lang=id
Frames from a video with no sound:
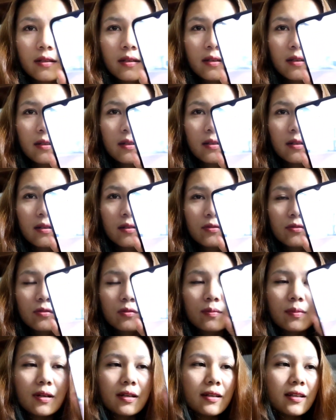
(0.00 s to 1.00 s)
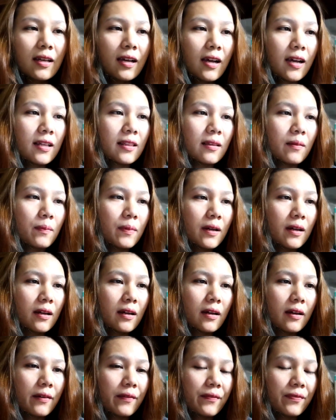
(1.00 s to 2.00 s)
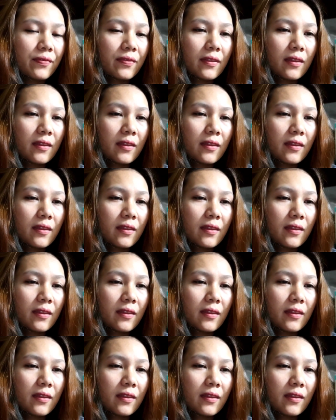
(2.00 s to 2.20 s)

ya coba diangkat apa enggak